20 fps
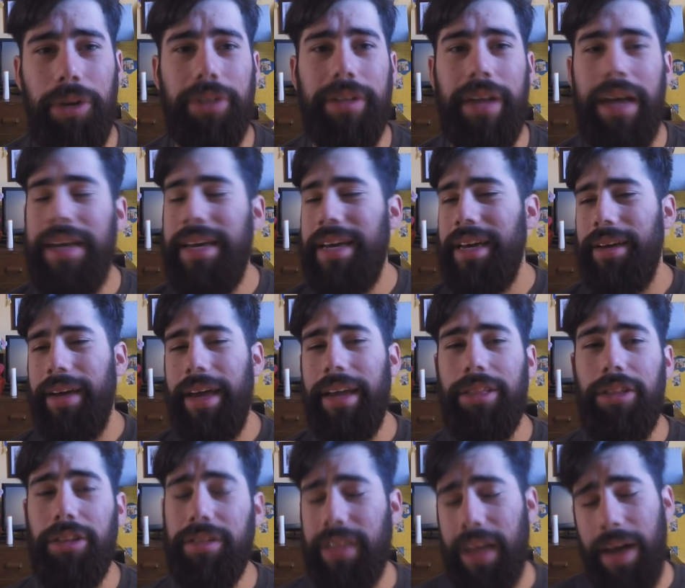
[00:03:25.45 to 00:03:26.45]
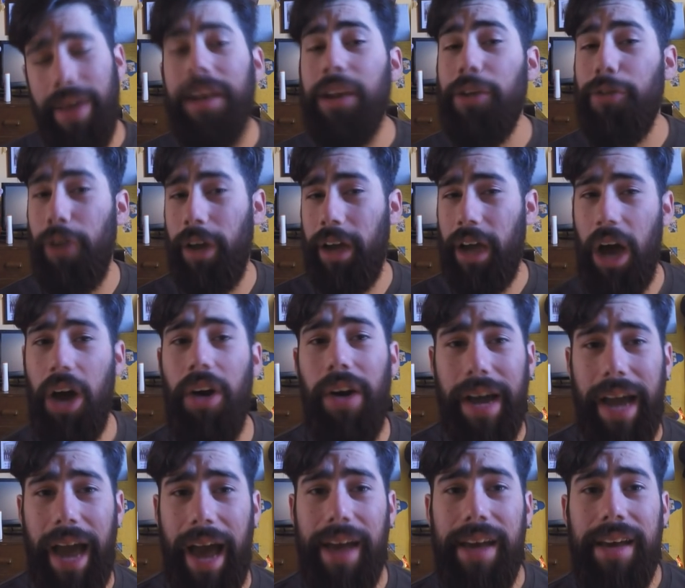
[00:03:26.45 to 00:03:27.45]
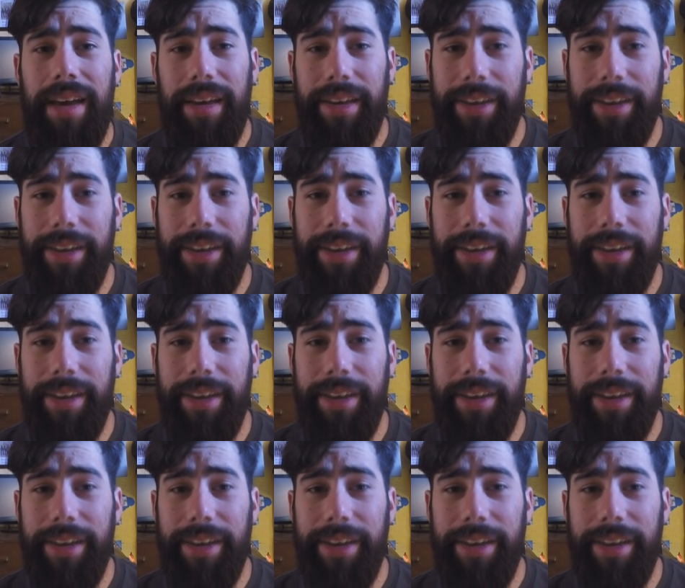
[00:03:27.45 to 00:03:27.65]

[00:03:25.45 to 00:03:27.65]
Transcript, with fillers: O sea, esto se va a ver reflejado acá.